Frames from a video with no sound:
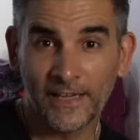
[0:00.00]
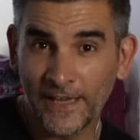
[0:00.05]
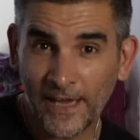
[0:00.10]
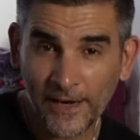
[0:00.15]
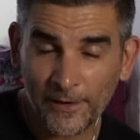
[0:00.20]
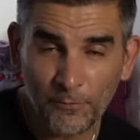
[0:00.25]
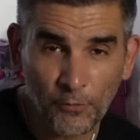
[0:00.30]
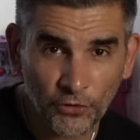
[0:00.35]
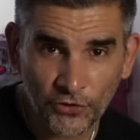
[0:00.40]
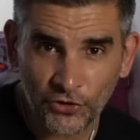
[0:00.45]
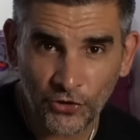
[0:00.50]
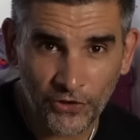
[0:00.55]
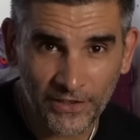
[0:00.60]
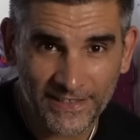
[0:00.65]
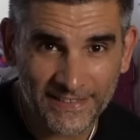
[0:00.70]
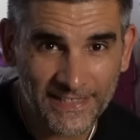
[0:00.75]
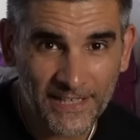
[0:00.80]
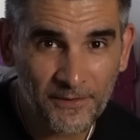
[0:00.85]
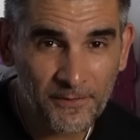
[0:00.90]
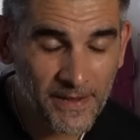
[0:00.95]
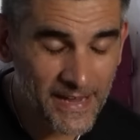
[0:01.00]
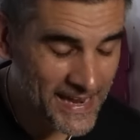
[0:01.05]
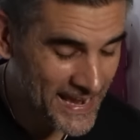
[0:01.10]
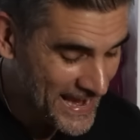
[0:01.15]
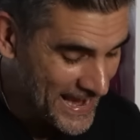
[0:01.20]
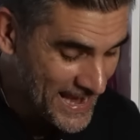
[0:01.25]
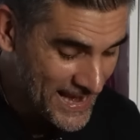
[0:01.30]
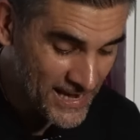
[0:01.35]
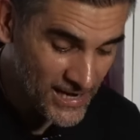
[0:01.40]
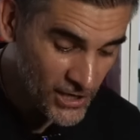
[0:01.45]
Qué hermoso que se ve
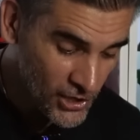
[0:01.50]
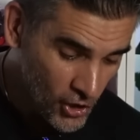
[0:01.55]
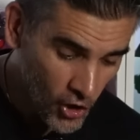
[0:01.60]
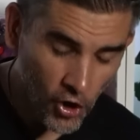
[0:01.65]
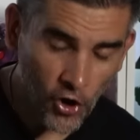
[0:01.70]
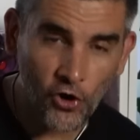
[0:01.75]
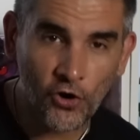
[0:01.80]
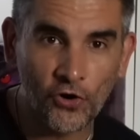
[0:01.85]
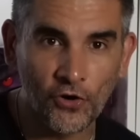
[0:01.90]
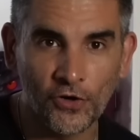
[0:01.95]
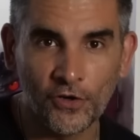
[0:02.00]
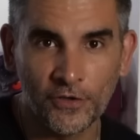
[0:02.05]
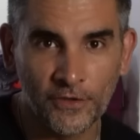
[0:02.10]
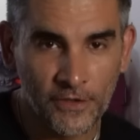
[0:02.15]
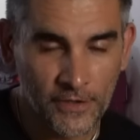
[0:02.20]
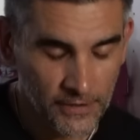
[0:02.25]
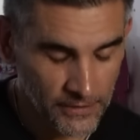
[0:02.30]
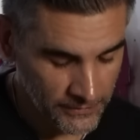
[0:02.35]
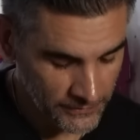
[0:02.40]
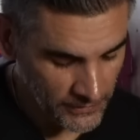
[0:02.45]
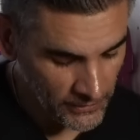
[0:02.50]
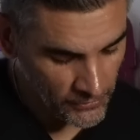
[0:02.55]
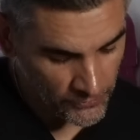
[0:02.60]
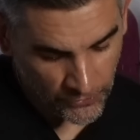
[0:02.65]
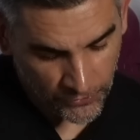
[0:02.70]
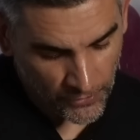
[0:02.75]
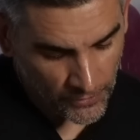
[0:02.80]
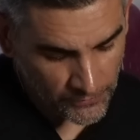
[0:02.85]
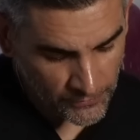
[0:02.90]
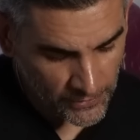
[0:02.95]
el logo de
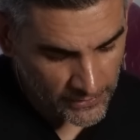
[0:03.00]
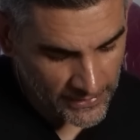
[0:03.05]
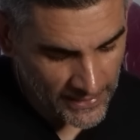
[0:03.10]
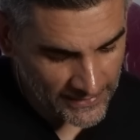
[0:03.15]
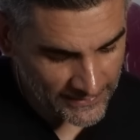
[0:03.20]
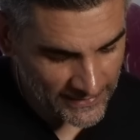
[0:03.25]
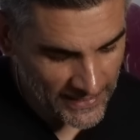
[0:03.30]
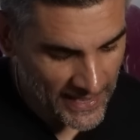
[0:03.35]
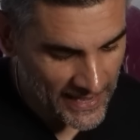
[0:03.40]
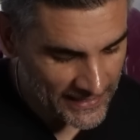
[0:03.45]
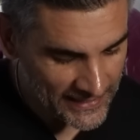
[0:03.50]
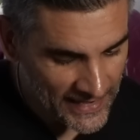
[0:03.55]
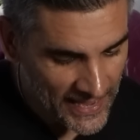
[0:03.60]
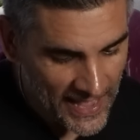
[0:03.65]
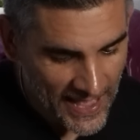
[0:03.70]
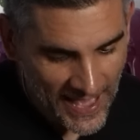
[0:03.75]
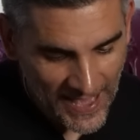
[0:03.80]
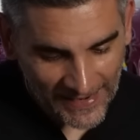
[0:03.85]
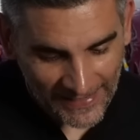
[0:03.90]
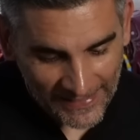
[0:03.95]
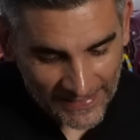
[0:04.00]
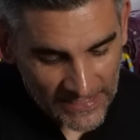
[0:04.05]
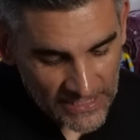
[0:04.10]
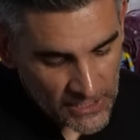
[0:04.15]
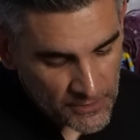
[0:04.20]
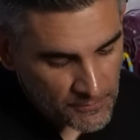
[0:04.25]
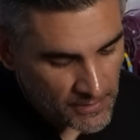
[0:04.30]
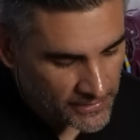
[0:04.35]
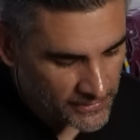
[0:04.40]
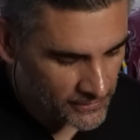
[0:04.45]
los Thundercats acá
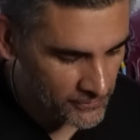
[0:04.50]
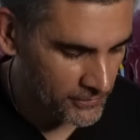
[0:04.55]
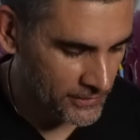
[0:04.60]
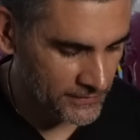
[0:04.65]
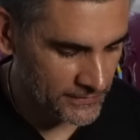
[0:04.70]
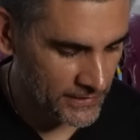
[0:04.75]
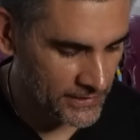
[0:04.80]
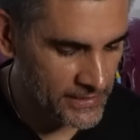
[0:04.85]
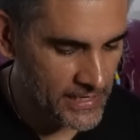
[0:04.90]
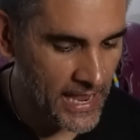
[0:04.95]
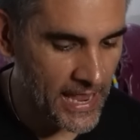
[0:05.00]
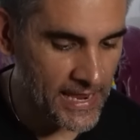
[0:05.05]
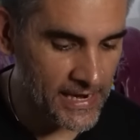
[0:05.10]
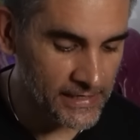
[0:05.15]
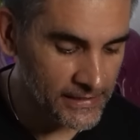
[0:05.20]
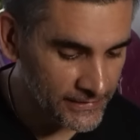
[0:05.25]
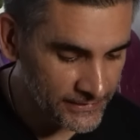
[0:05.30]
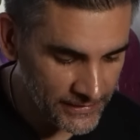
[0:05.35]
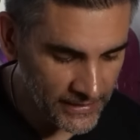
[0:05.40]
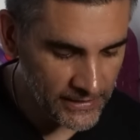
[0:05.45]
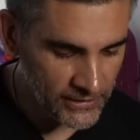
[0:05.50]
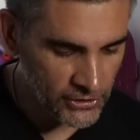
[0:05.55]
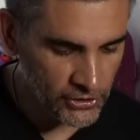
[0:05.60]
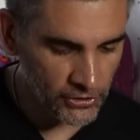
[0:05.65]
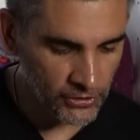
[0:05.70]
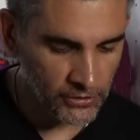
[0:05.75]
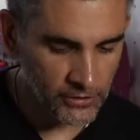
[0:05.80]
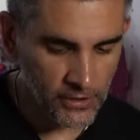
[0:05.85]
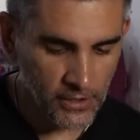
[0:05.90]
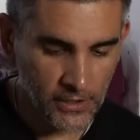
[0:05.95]
arriba de lo que sería el
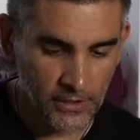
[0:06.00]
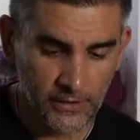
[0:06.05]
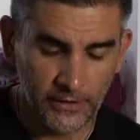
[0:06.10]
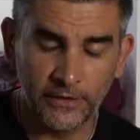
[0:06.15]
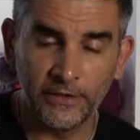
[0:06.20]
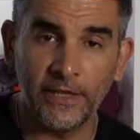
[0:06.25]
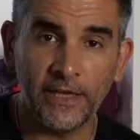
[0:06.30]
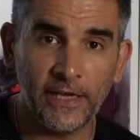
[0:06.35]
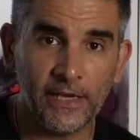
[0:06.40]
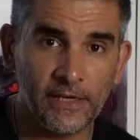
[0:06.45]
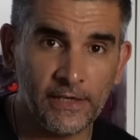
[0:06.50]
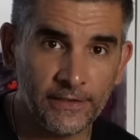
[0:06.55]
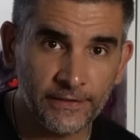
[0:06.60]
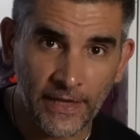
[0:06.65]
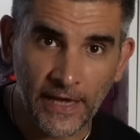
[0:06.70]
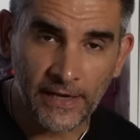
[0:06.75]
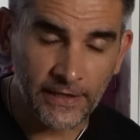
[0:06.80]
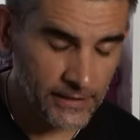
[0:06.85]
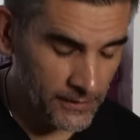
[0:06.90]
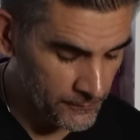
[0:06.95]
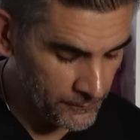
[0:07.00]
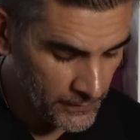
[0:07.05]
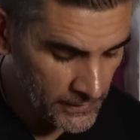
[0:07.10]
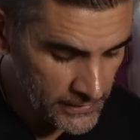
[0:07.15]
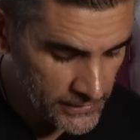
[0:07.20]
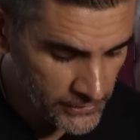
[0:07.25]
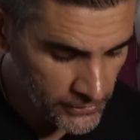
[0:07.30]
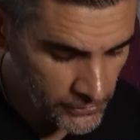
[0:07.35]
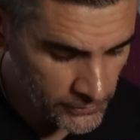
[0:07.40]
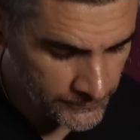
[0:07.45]
techo del tanque
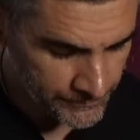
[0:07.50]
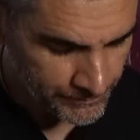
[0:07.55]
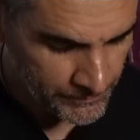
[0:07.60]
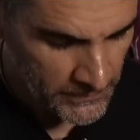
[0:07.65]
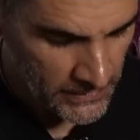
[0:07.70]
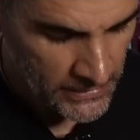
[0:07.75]
felino.